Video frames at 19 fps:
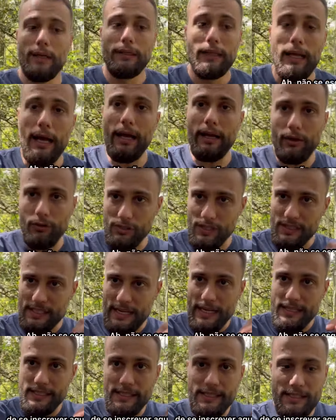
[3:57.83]
Ah, não se
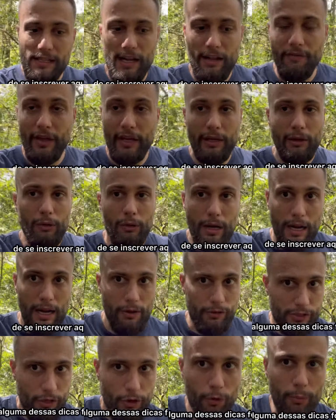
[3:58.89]
esquece de se inscrever aqui no canal
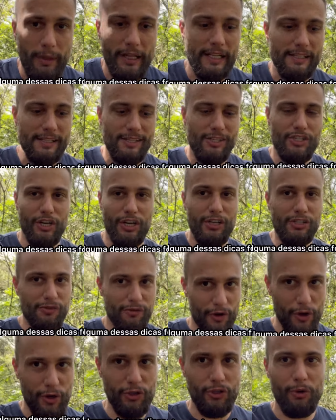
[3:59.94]
se alguma dessas dicas
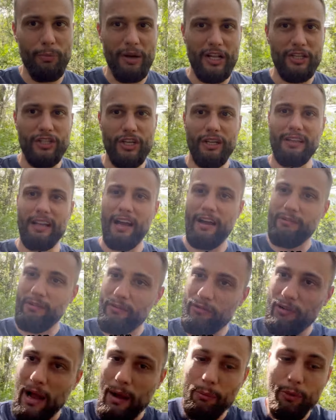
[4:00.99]
foi útil para ti, tá? Vai
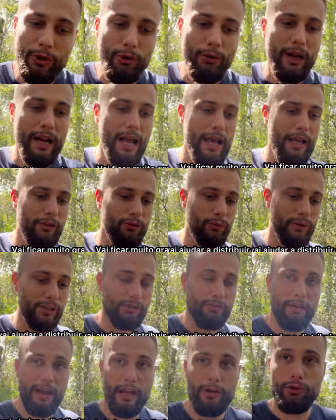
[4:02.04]
ficar muito grato e isso
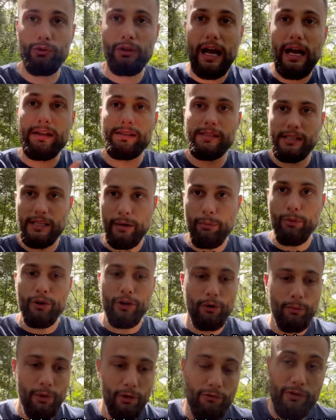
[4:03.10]
vai ajudar a distribuir o
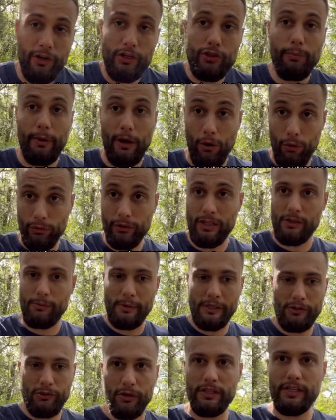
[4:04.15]
meu vídeo para outras
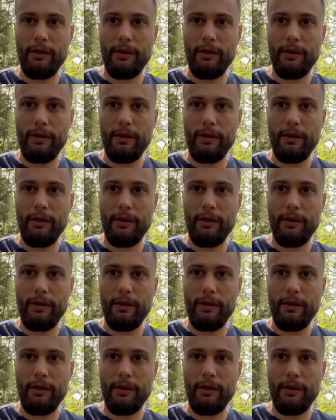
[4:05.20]
pessoas